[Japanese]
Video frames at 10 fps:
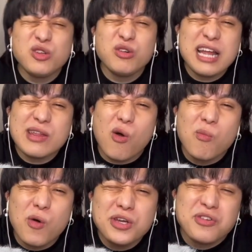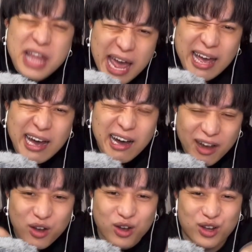一人だと重いのね。
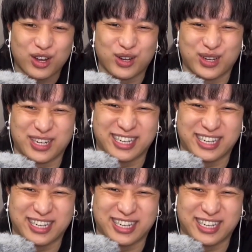ああ。